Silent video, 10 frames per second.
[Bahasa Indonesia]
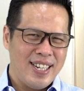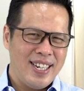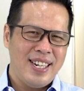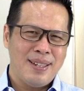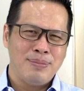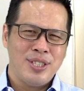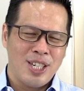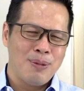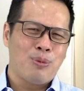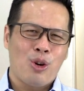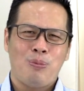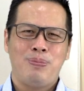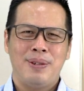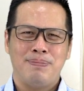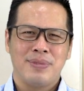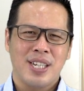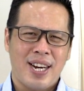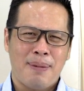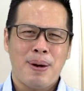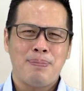ini yang menjadi problem
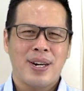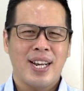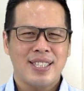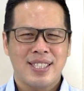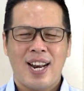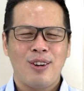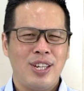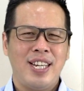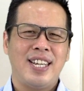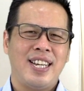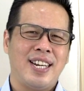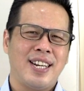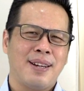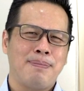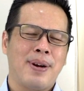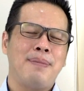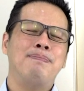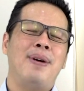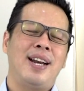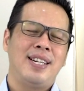kenapa mereka selalu ingin
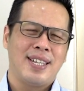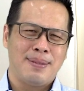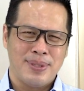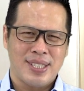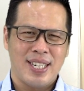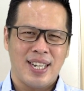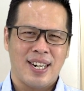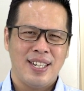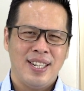kembali ke Mesir